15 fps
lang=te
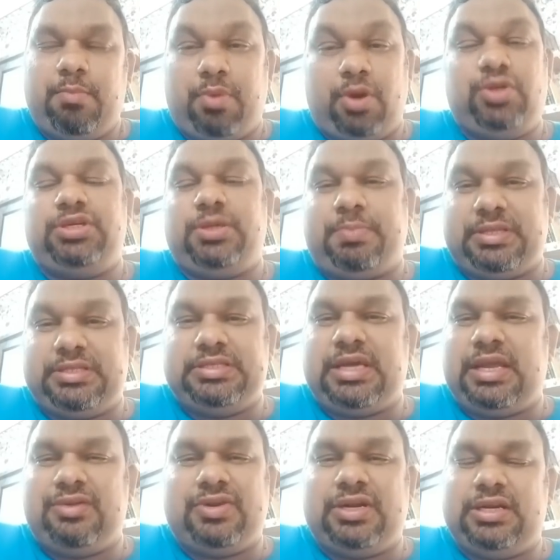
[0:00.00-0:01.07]
పరుష
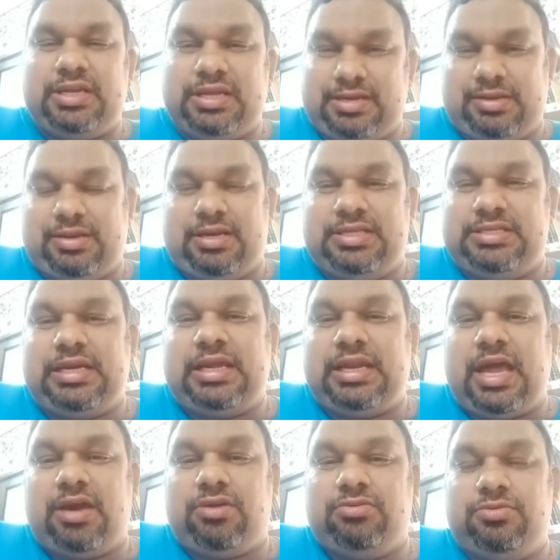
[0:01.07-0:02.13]
పదజాలం అంటున్నారు
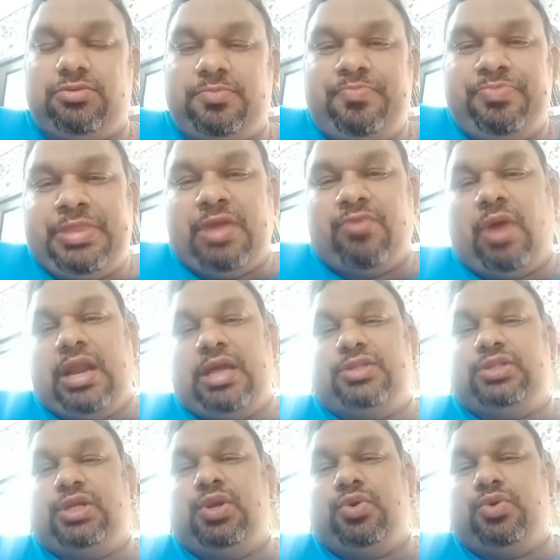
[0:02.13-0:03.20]
నిజంగా నాకు
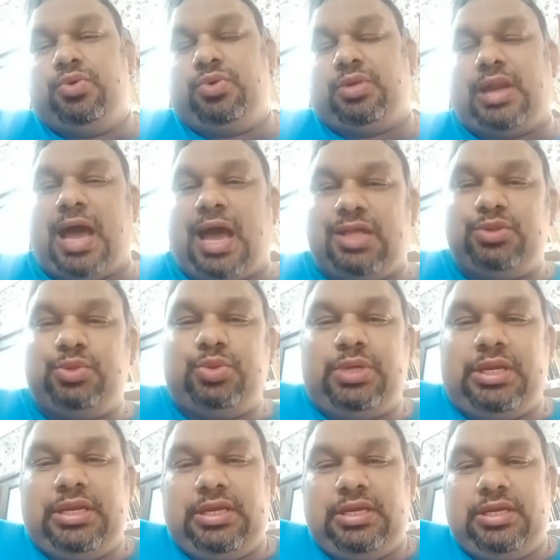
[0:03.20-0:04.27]
వాళ్ళకి తెలుగు రాదు
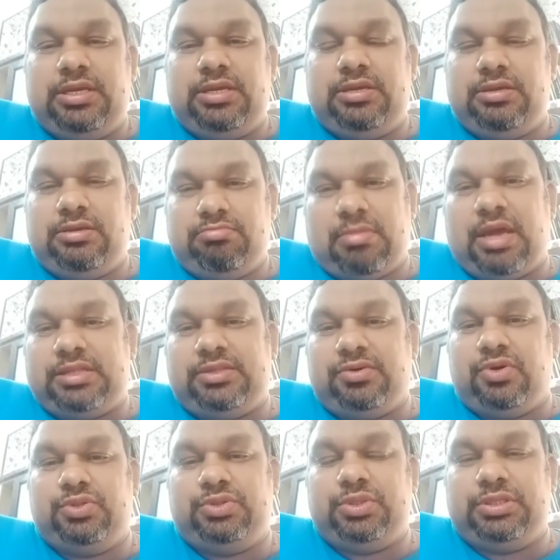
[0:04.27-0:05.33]
అని
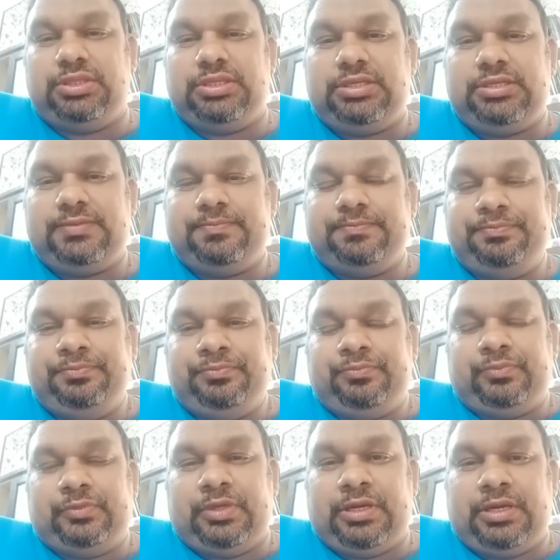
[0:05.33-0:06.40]
అర్థం అవుతుంది
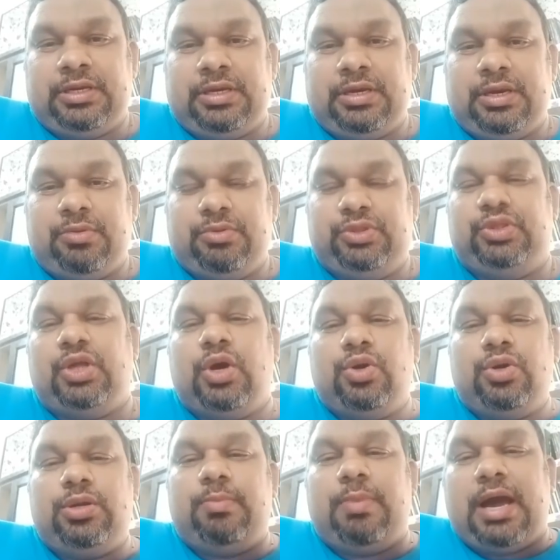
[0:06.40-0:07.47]

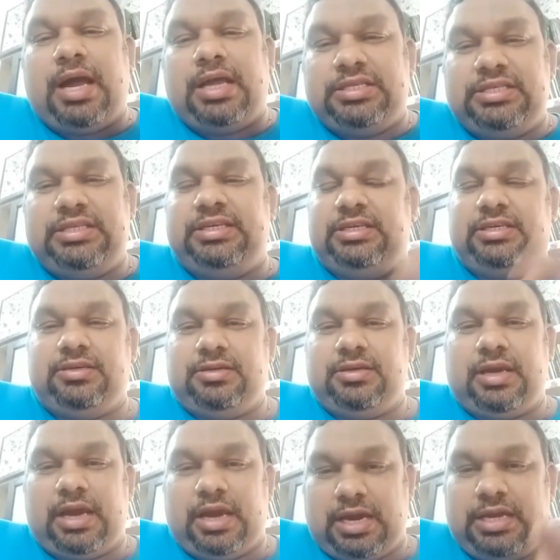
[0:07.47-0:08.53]
దగుల్బాజీ
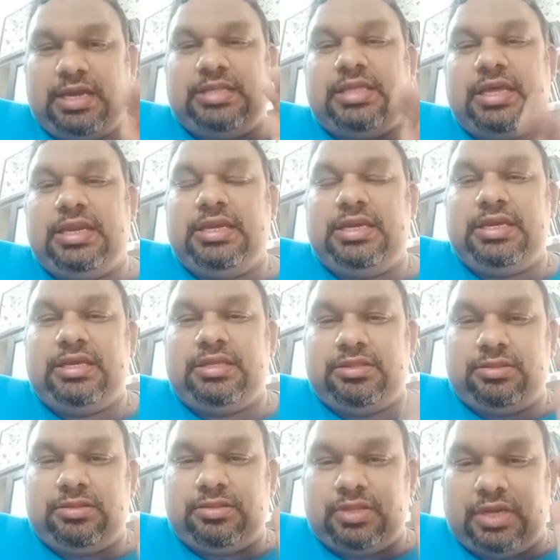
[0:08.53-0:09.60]
అనేదానికి
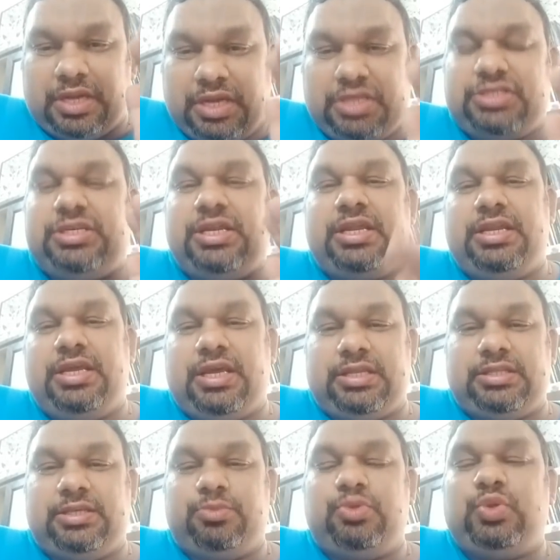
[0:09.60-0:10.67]
డిక్షనరీ
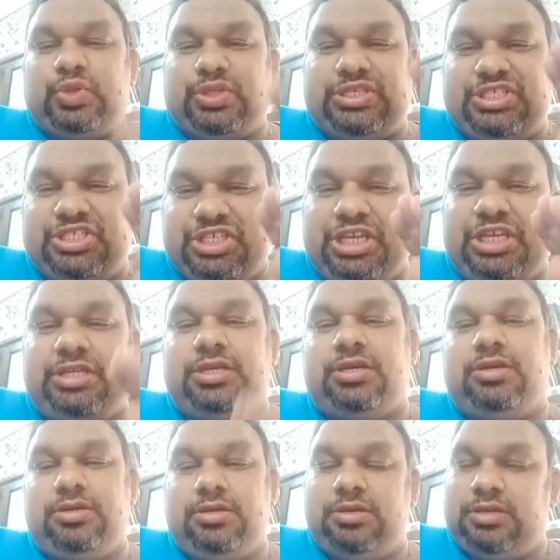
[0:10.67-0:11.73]
అర్థము చీట్
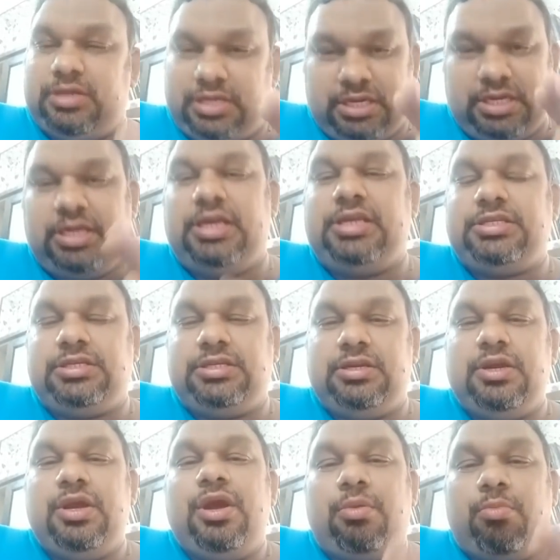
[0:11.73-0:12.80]
ఇన్ ఇంగ్లీష్
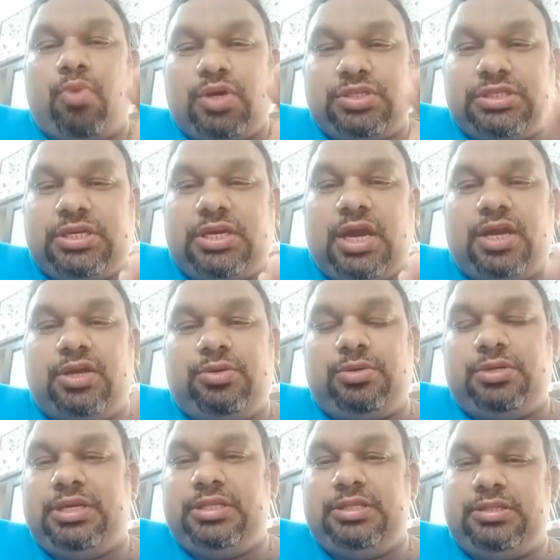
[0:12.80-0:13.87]
మోసగాడు
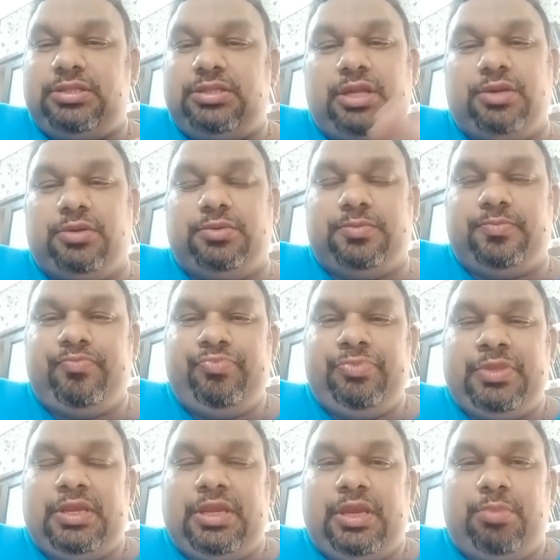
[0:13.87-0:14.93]
ఇన్ తెలుగు
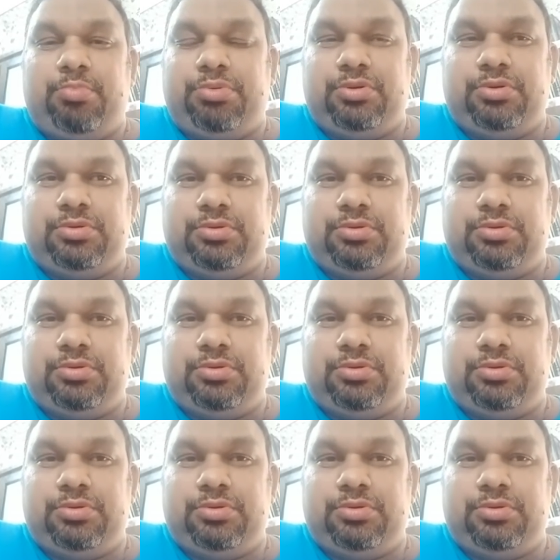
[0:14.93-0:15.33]
ఇప్పుడు